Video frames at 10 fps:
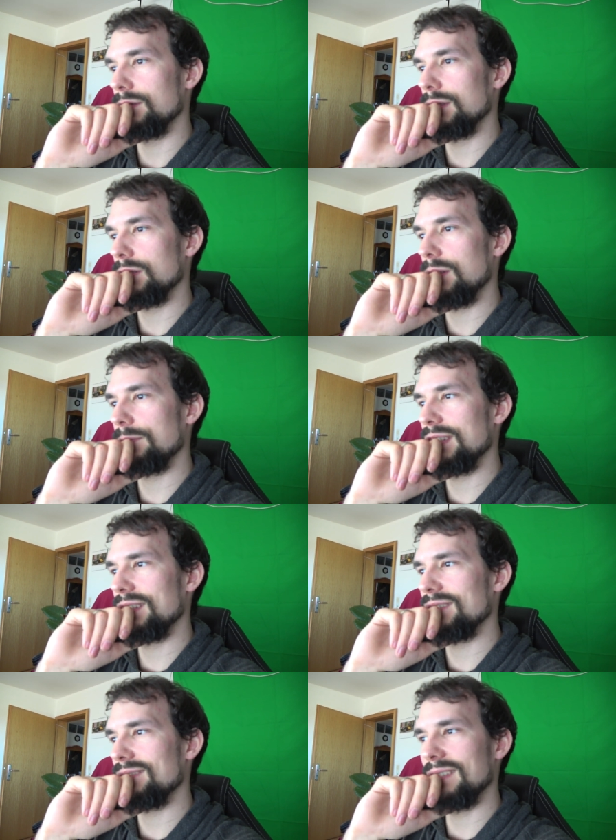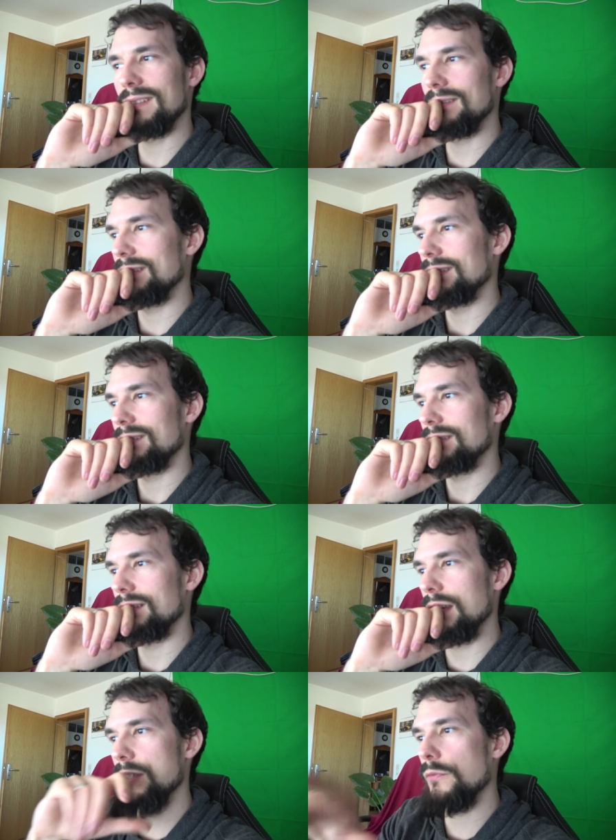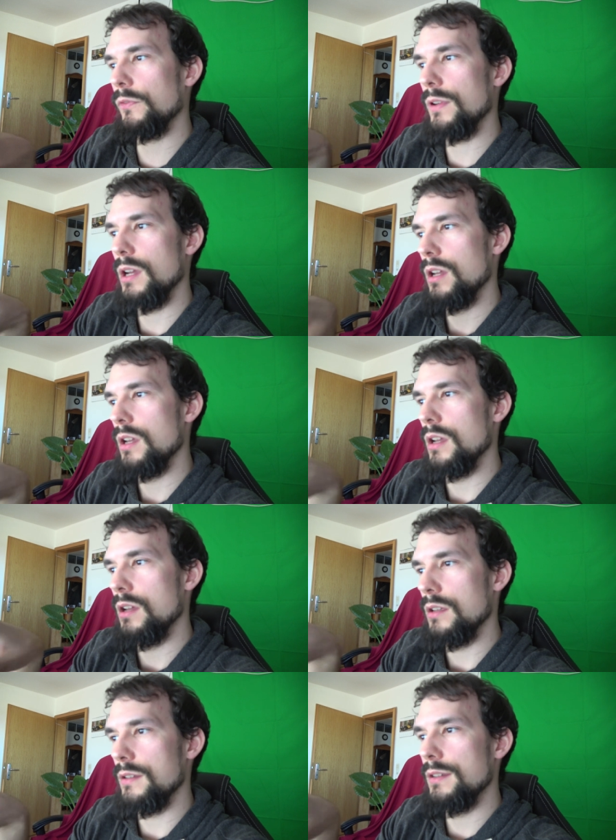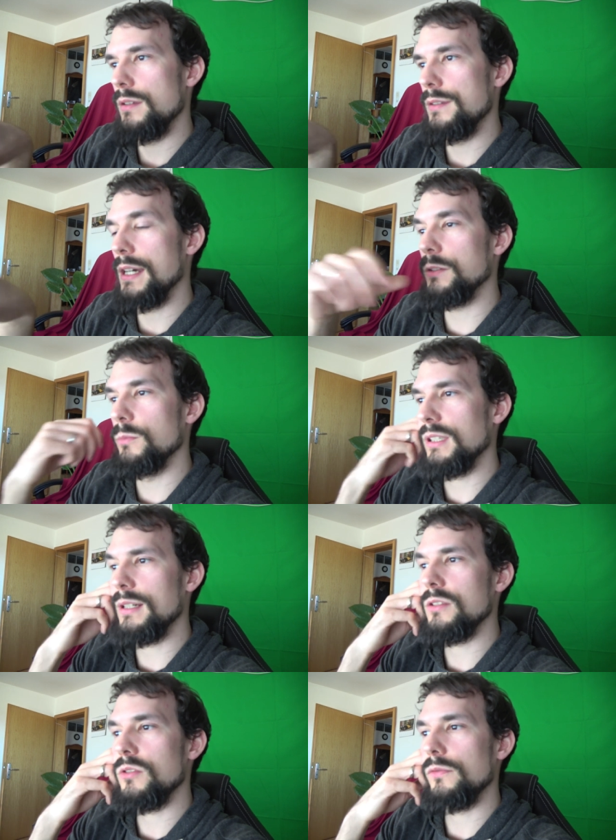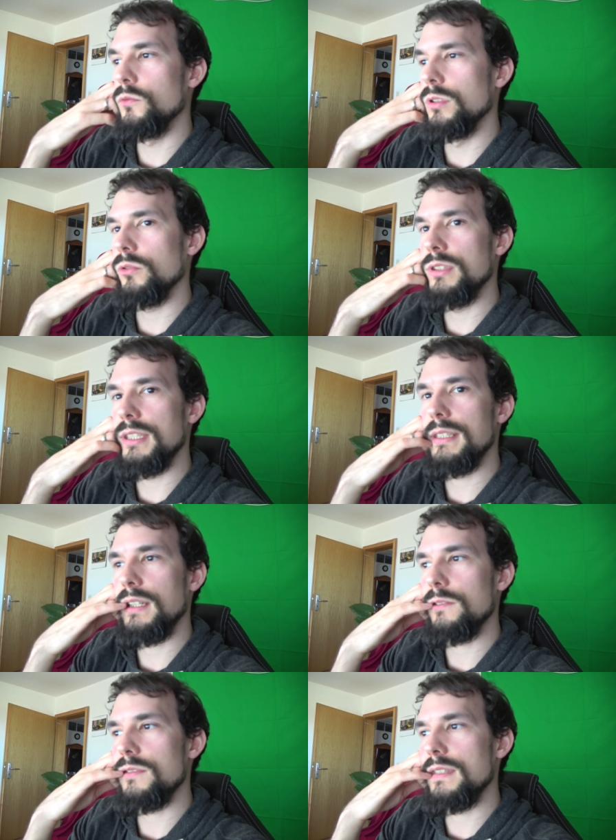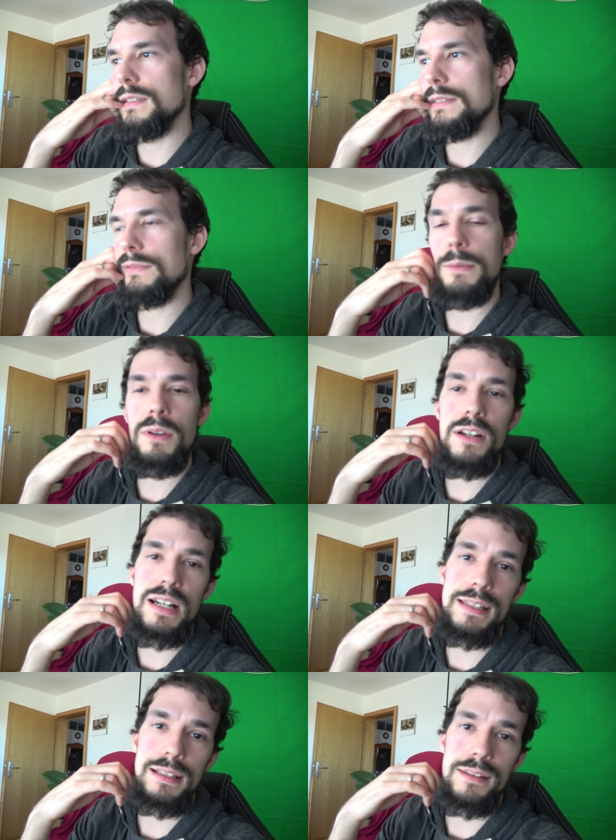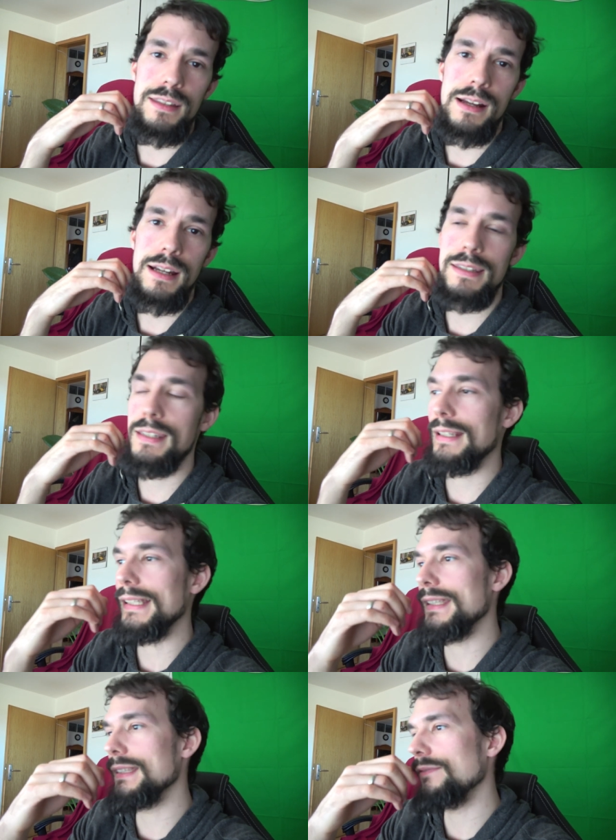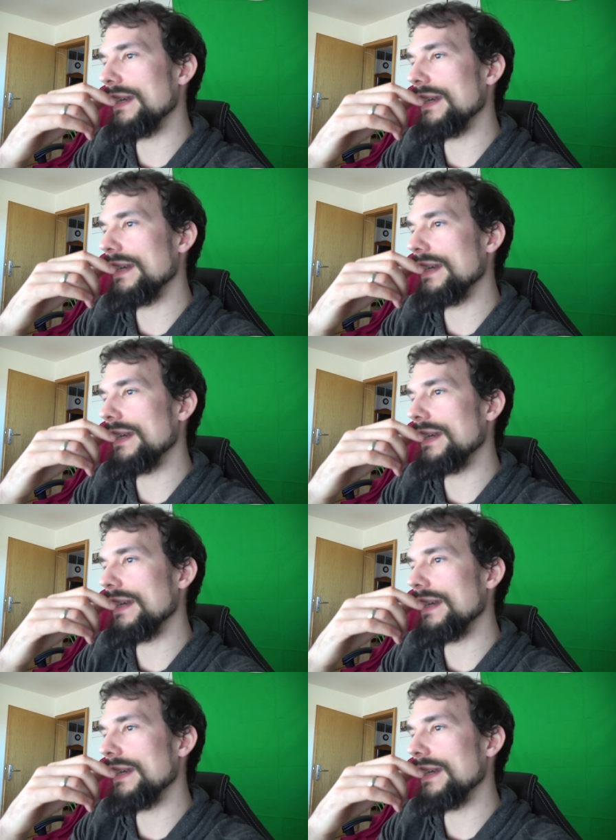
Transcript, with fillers: Schafft das? Naja. Also die Datenübertragung ist auf 0 runter reduziert. Jetzt wird er mir wahrscheinlich gleich sagen, kann nicht gelesen